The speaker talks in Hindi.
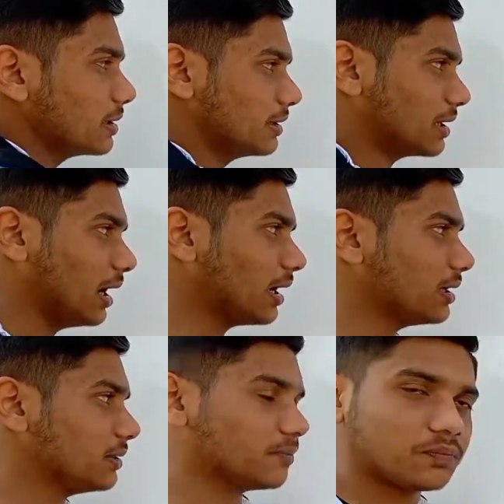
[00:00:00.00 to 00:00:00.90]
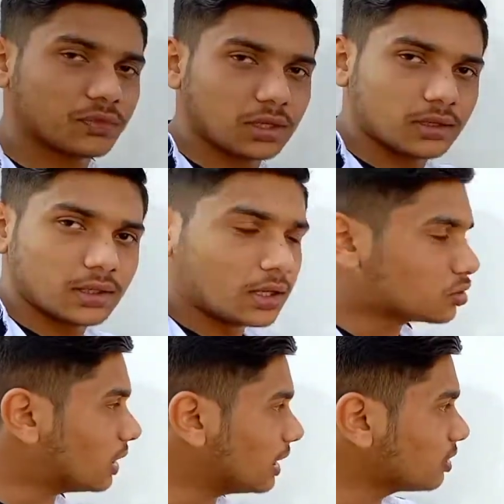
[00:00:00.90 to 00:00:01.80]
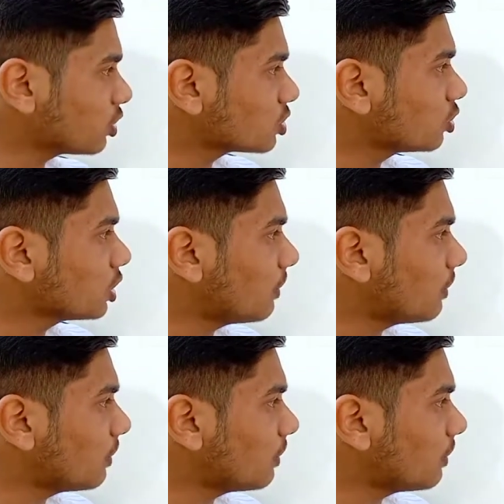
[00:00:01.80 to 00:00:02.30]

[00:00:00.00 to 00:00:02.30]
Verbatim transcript: दिख रहा है कि नहीं तो ऐसे क्वेश्चन को तो